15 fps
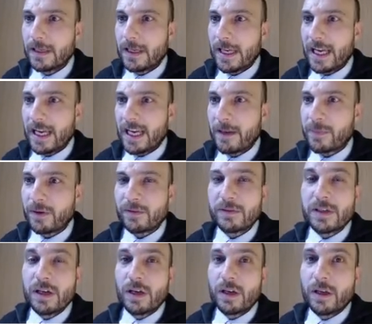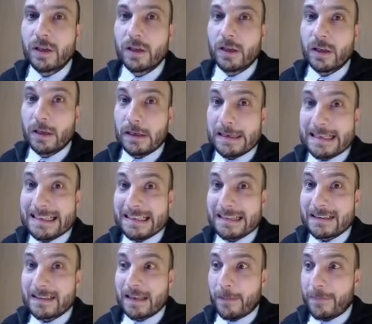Ejemplo,
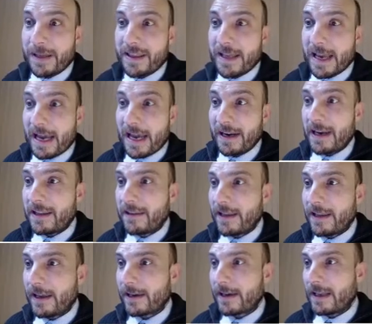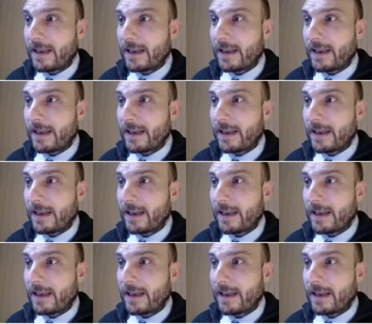se pide analizar